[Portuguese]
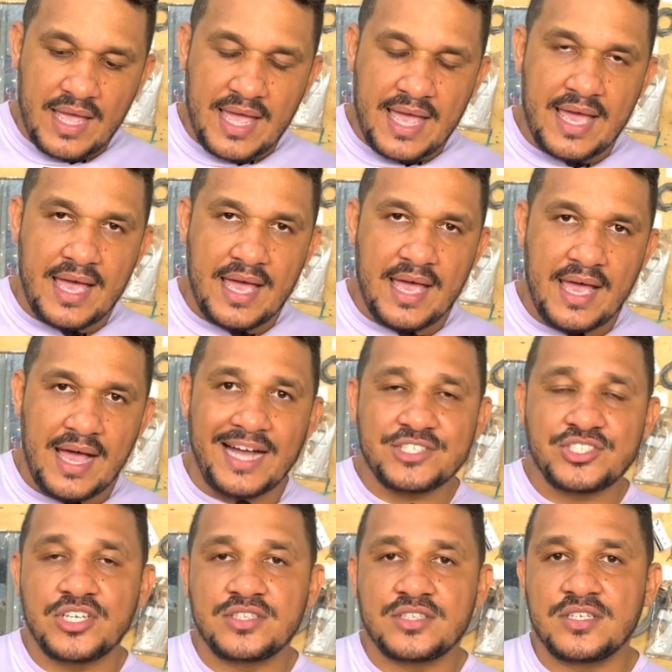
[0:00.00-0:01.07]
é, a
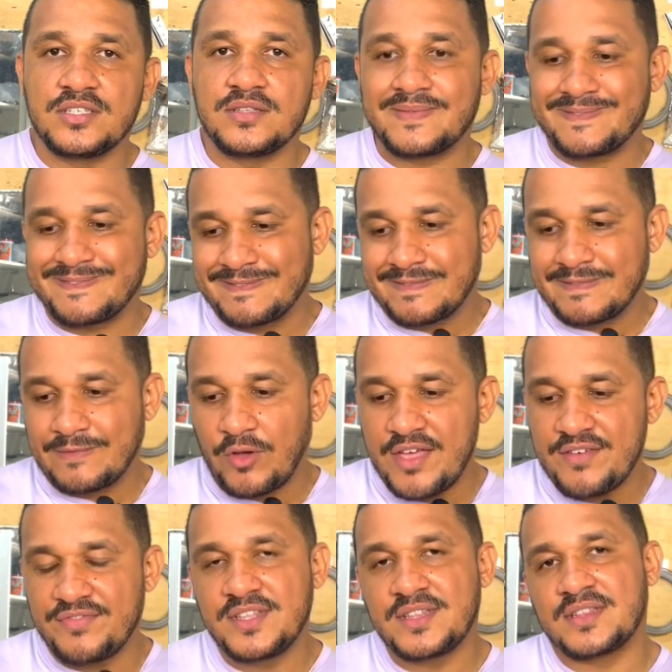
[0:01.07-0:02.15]
gente
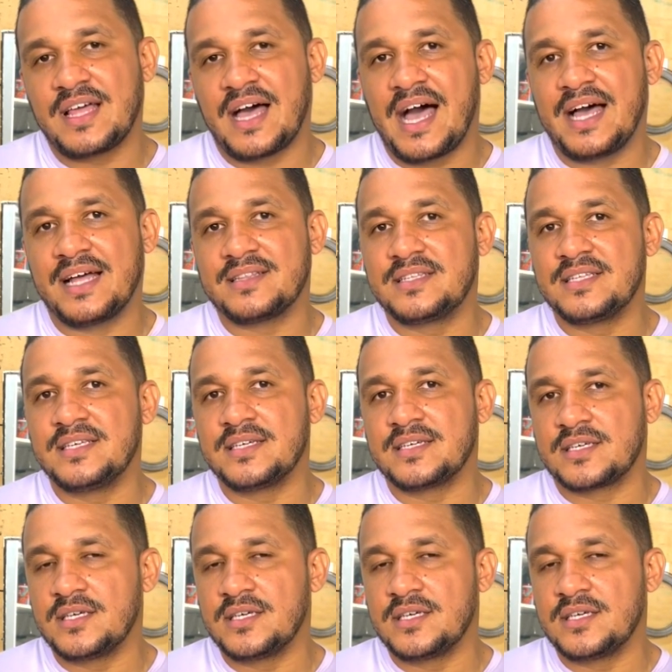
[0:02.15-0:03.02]
evitar de